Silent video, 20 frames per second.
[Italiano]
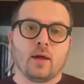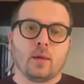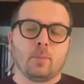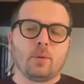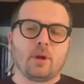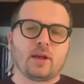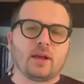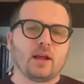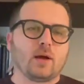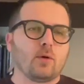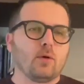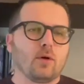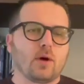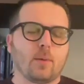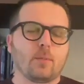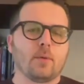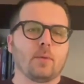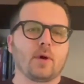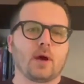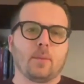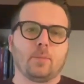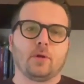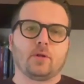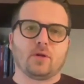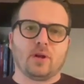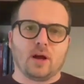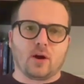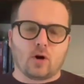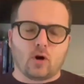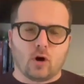perché da quello che abbiamo
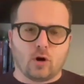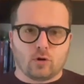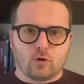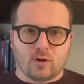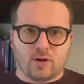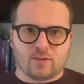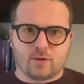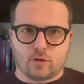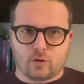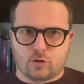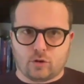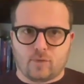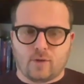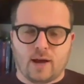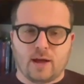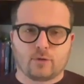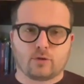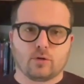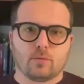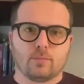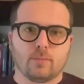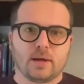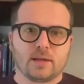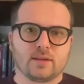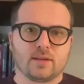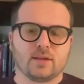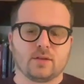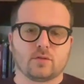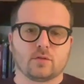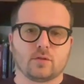capito, l'accordo che è stato trovato
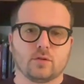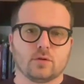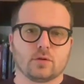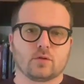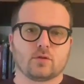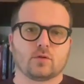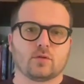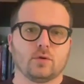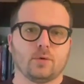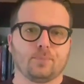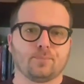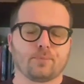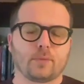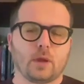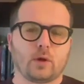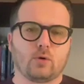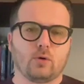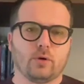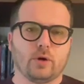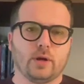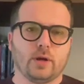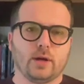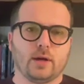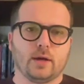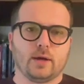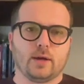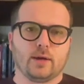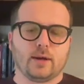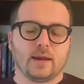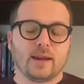martedì scorso con,
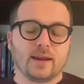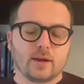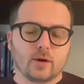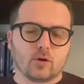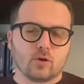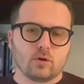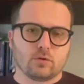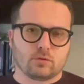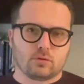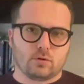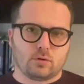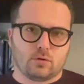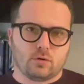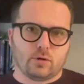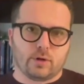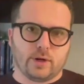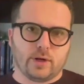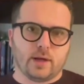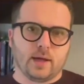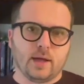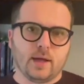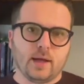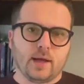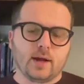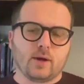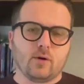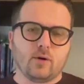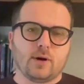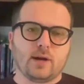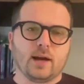eh, nell'incontro con,
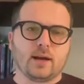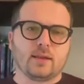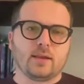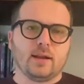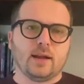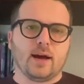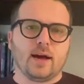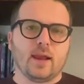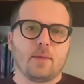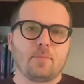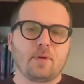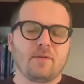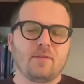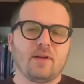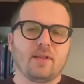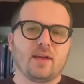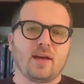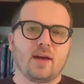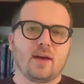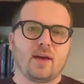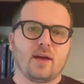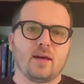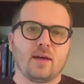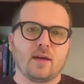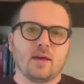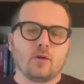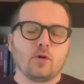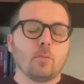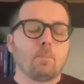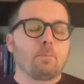con Cardinale
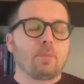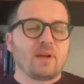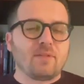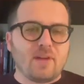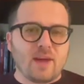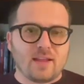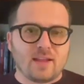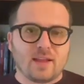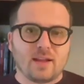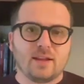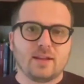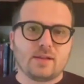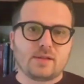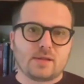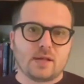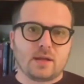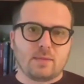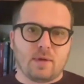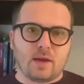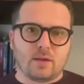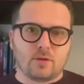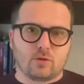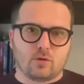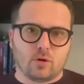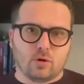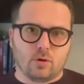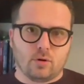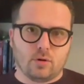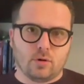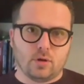prevede, non prevede
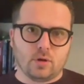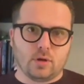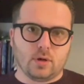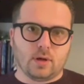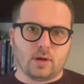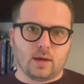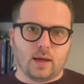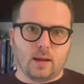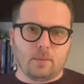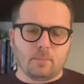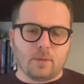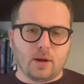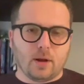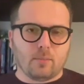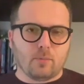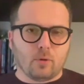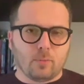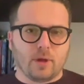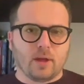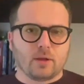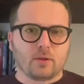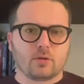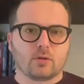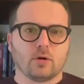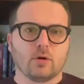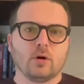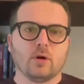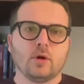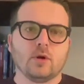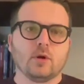l'inserimento, eh, almeno al
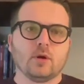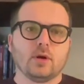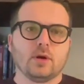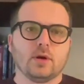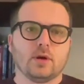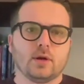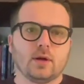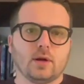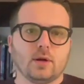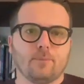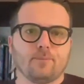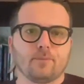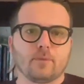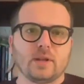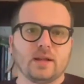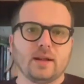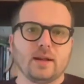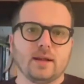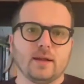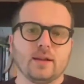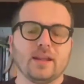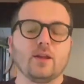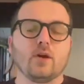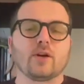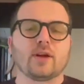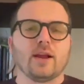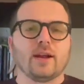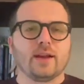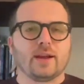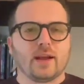momento, eh, nel,
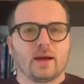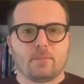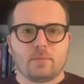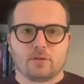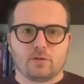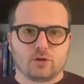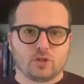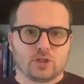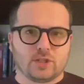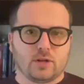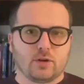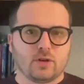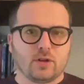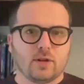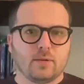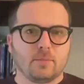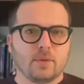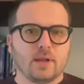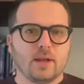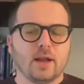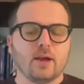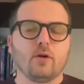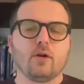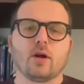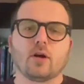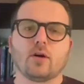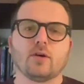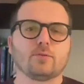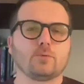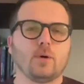nell'organigramma societario del Milan.
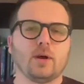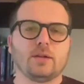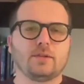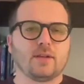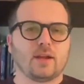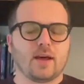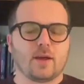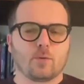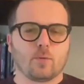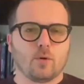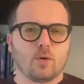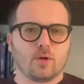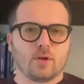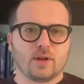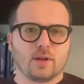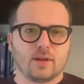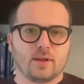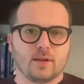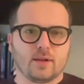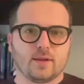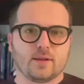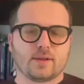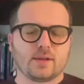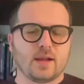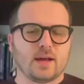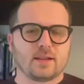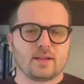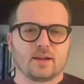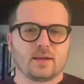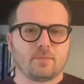Allora, quale sarà il ruolo di, di
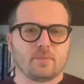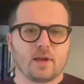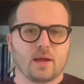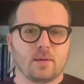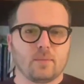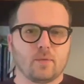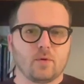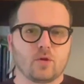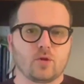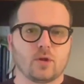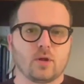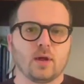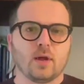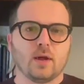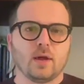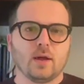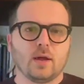Zlatan Ibrahimovic?